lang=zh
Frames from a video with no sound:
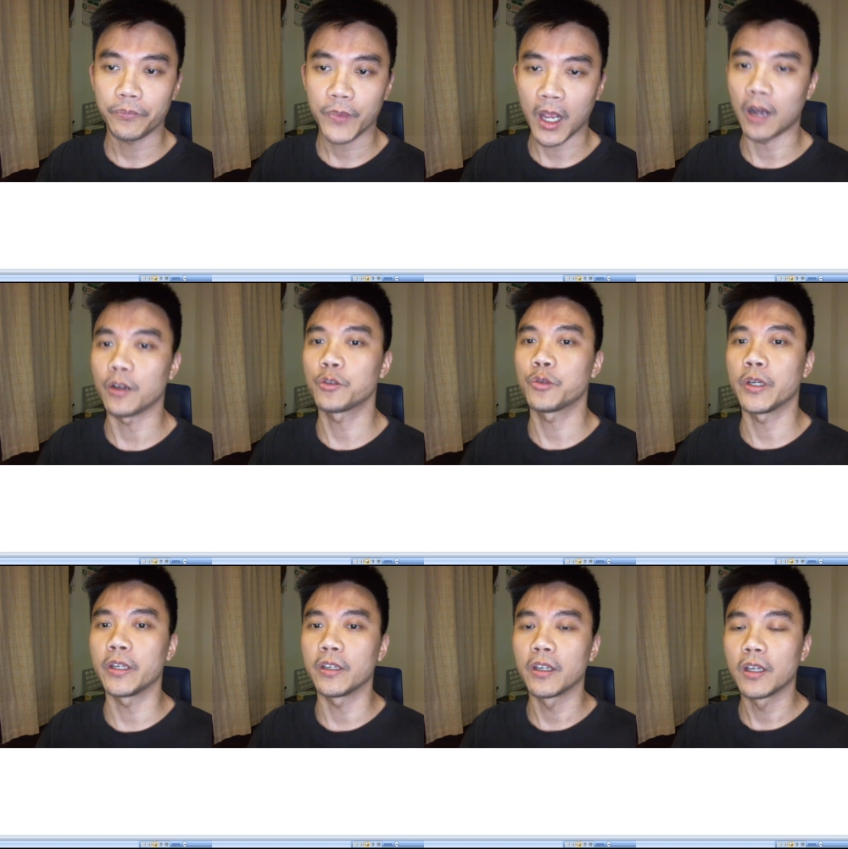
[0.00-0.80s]
好，所
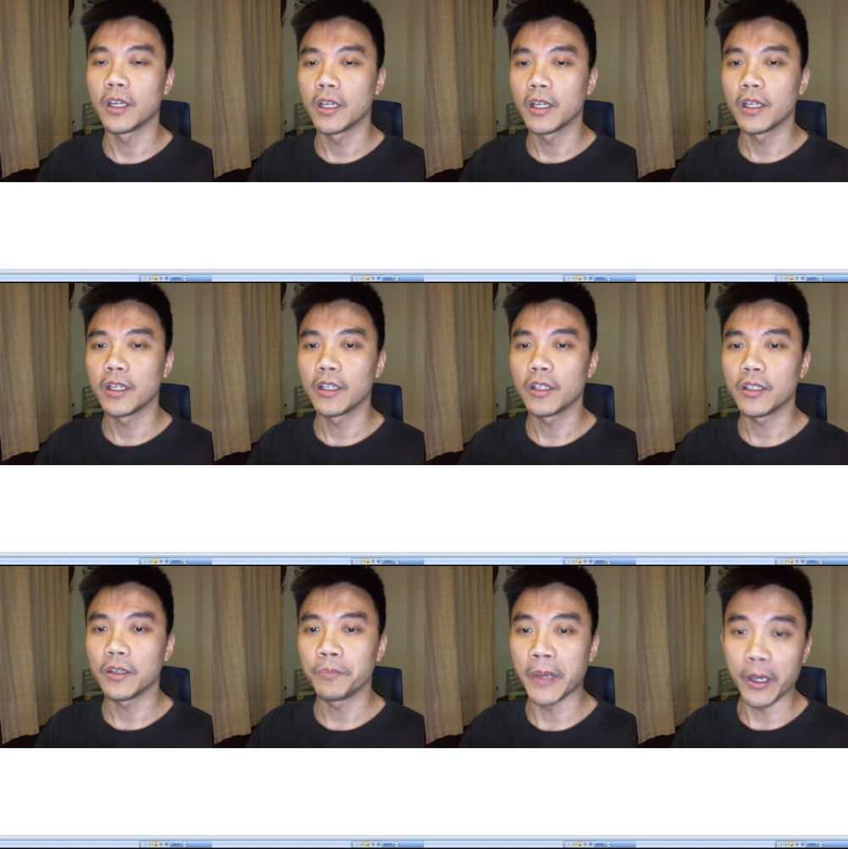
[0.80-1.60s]
以
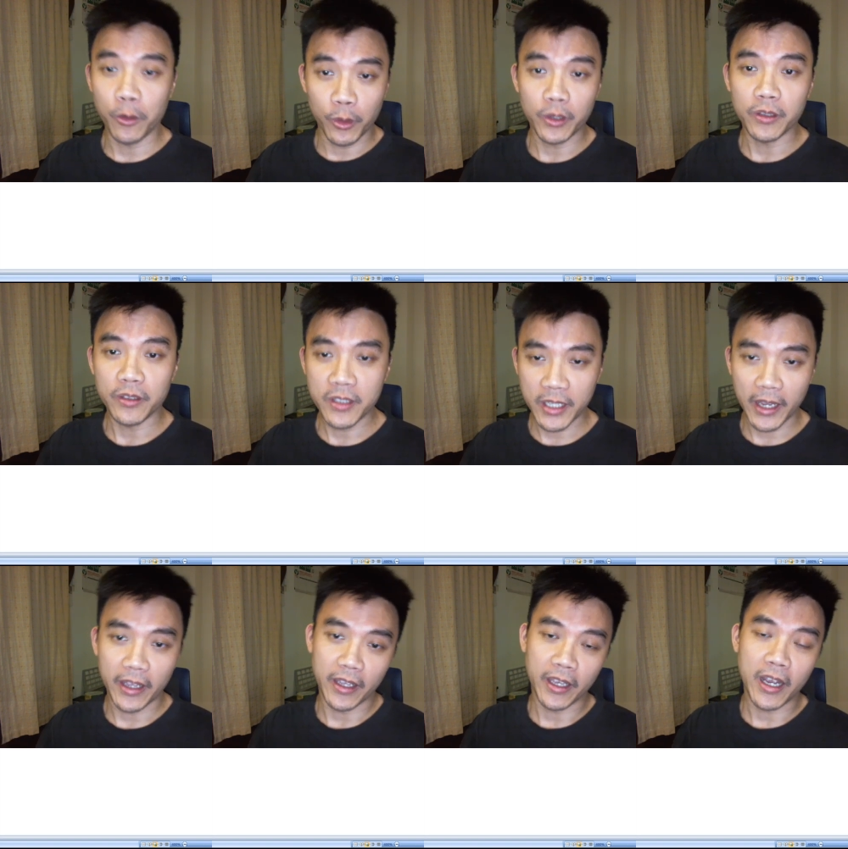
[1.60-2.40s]
美国
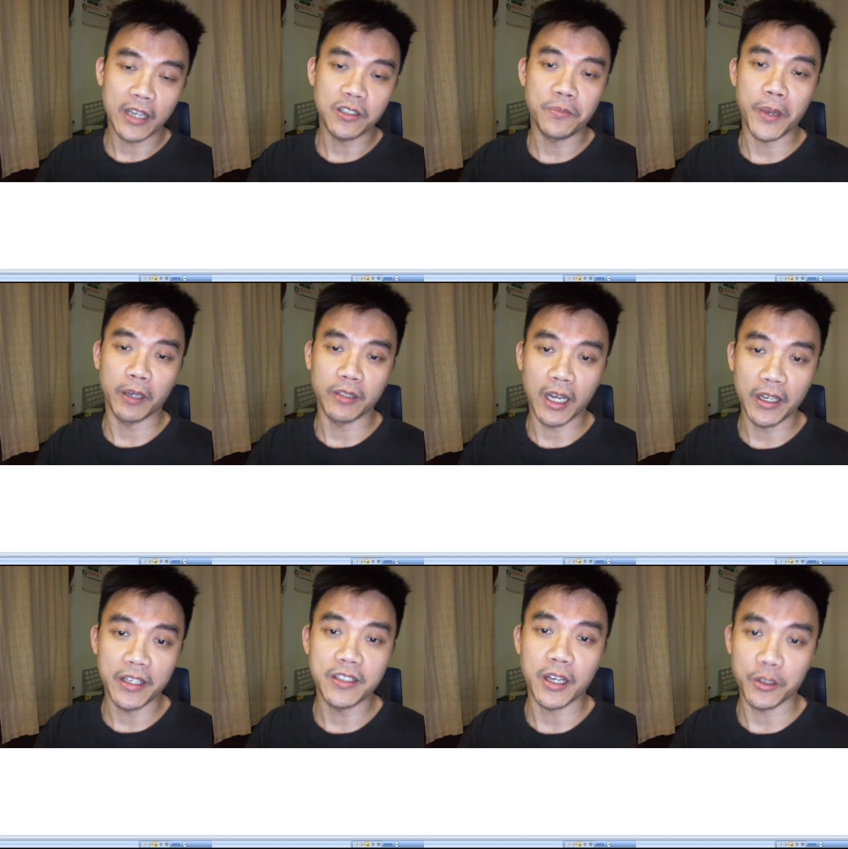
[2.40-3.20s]
在一开始表达
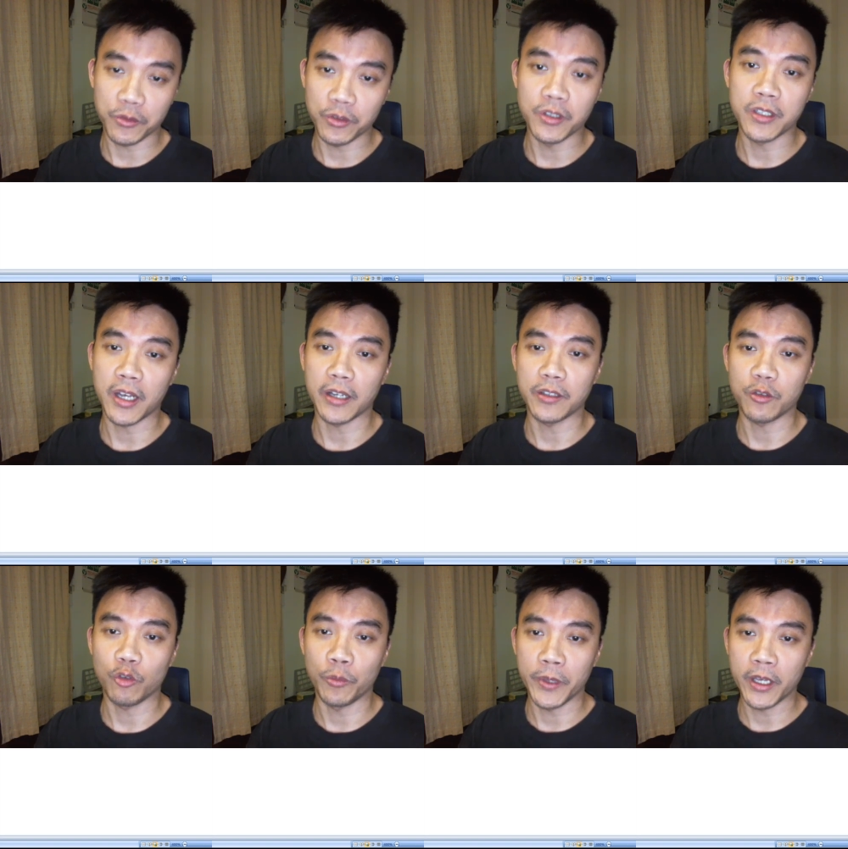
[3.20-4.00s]
立场就是这样
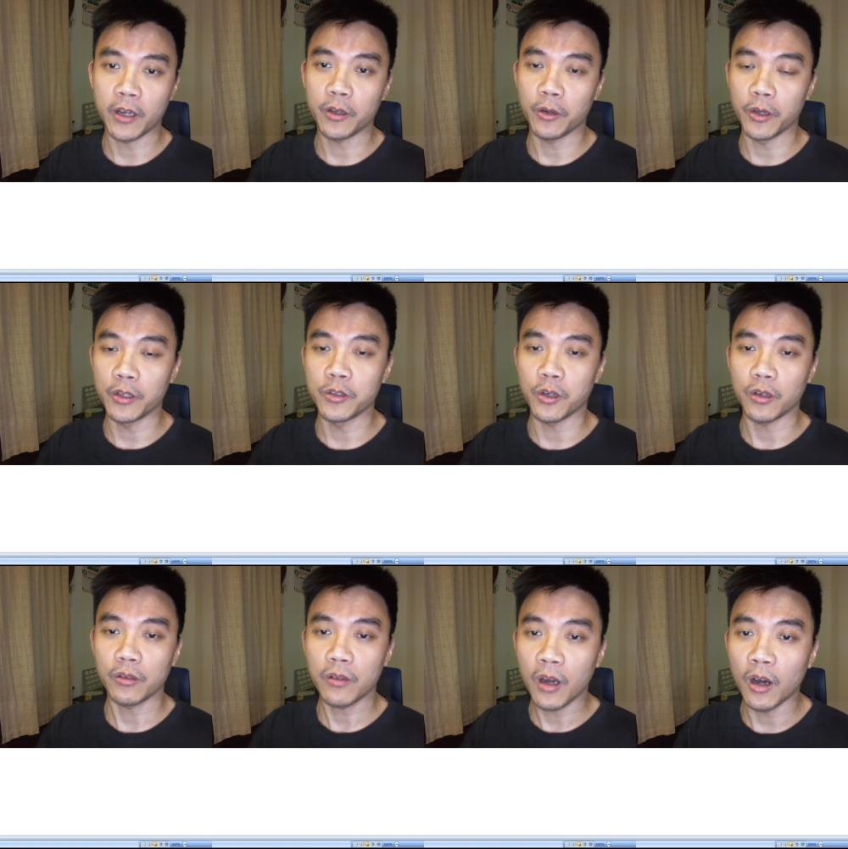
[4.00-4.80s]
子，我们要用一
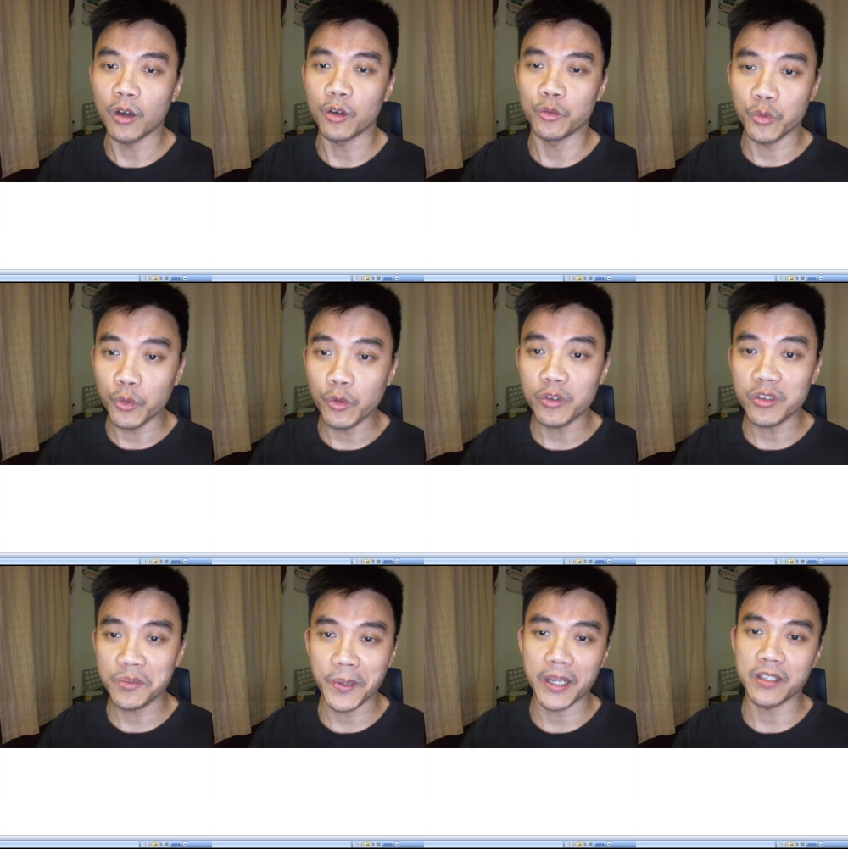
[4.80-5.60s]
种好 rule
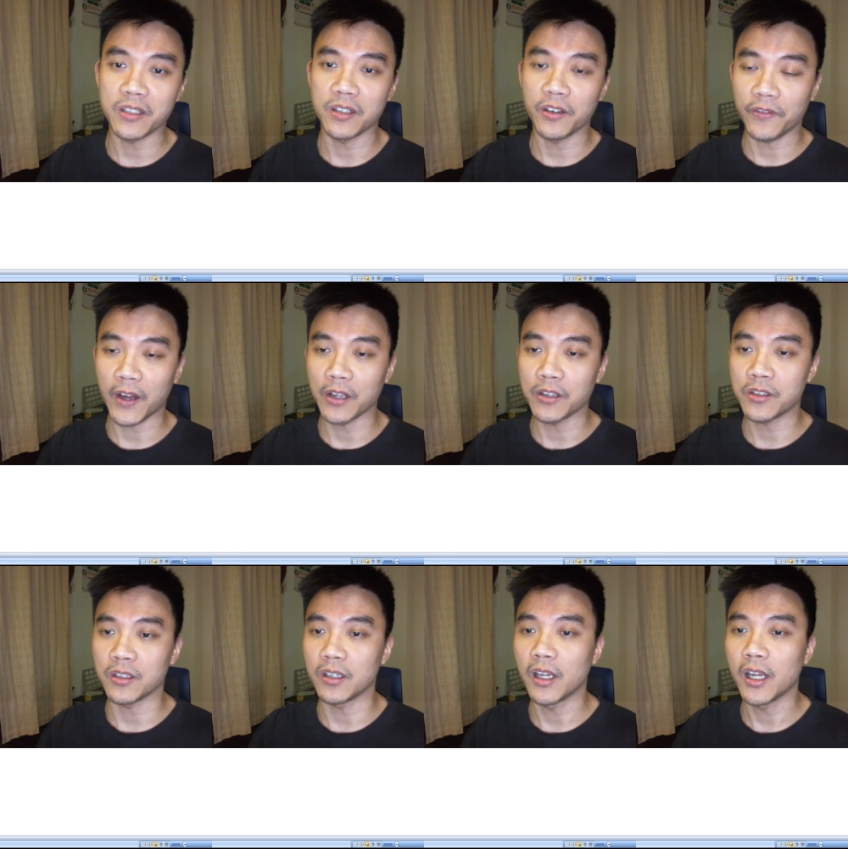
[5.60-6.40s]
space 的方
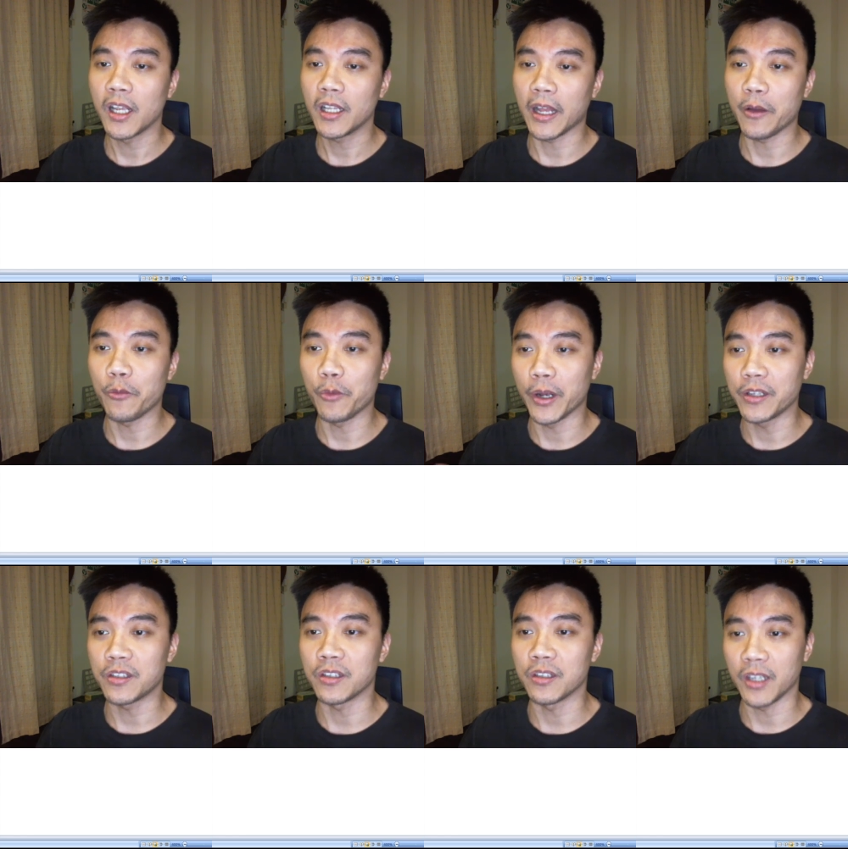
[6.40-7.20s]
式来维
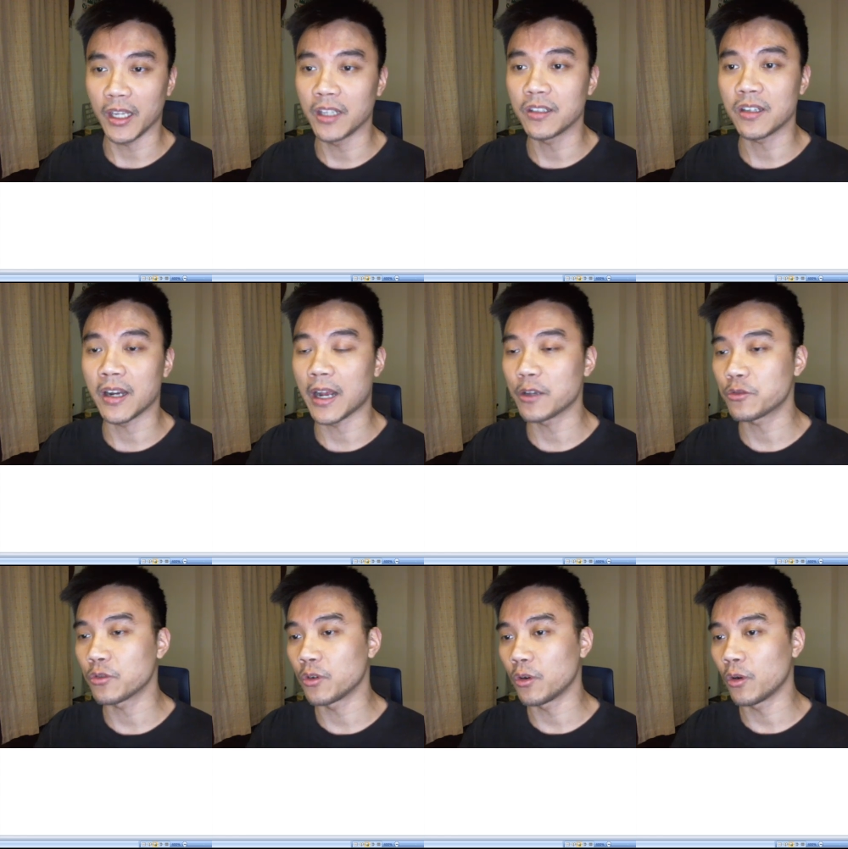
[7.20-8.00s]
持
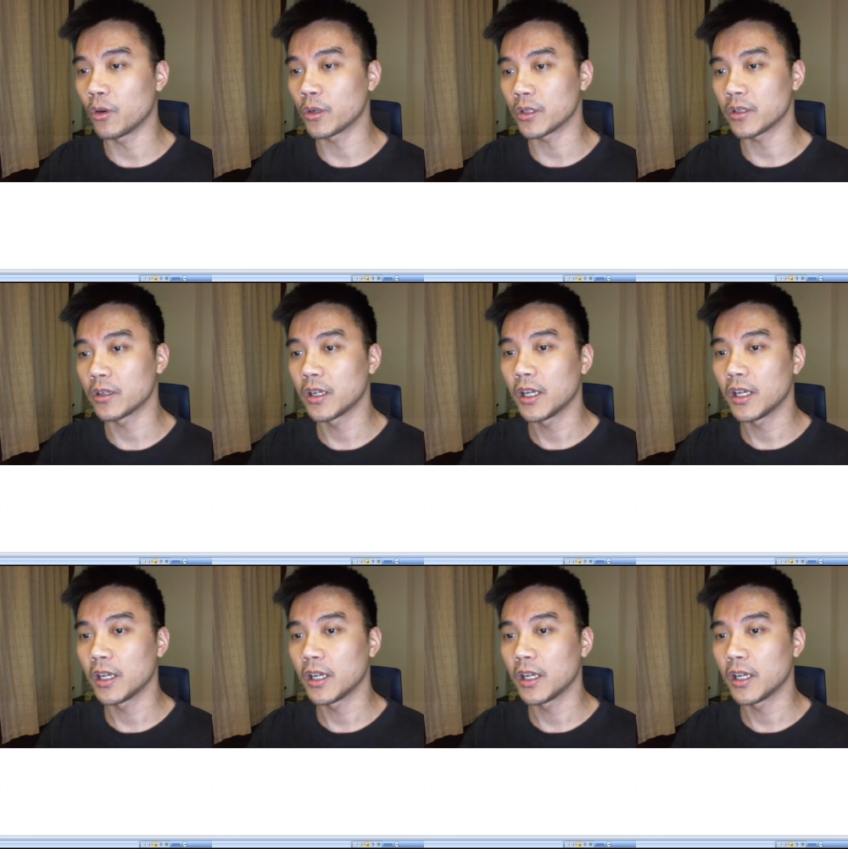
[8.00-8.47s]
international order。